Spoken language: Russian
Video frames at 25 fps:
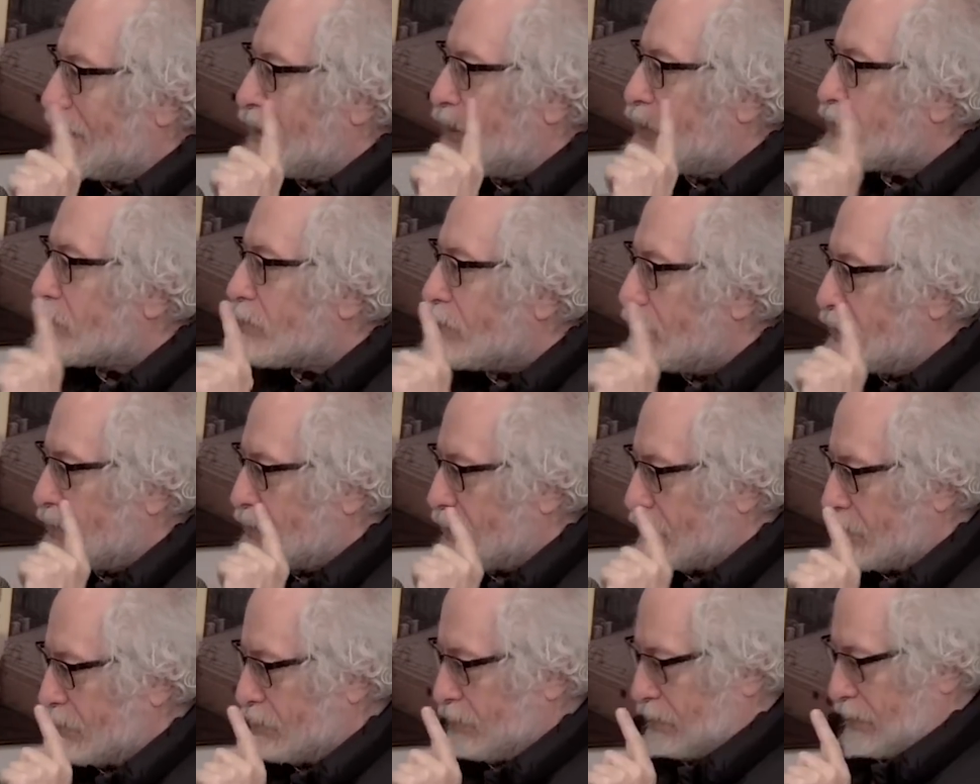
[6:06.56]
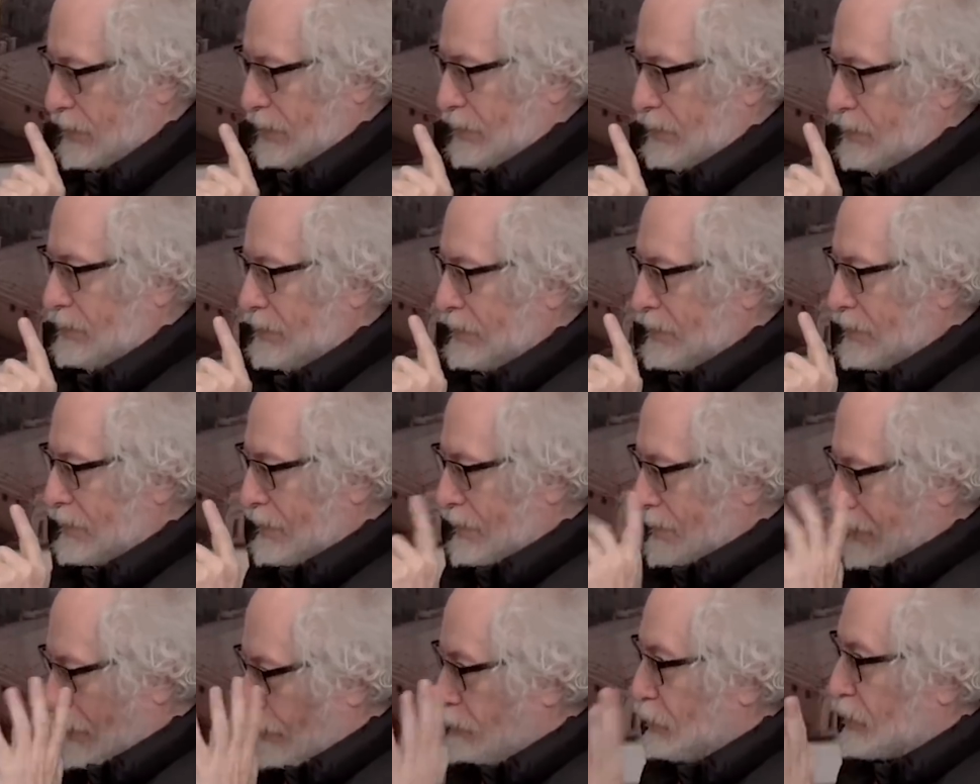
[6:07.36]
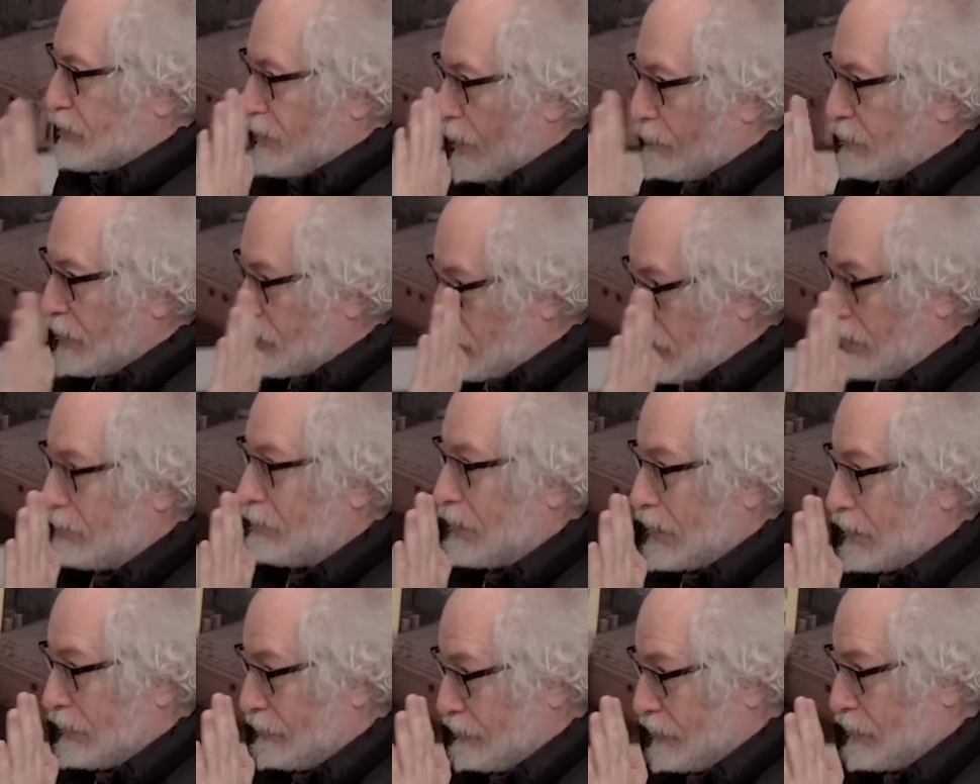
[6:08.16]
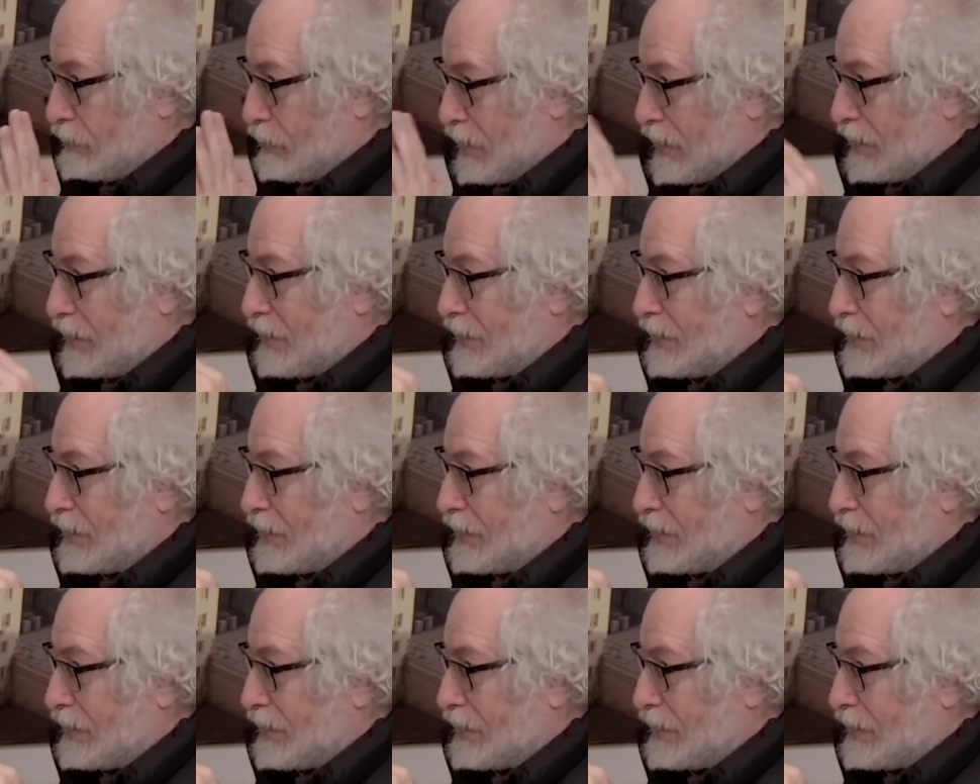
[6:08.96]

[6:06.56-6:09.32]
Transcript: и то, и другое. Угу. Я просто обращаю на это внимание.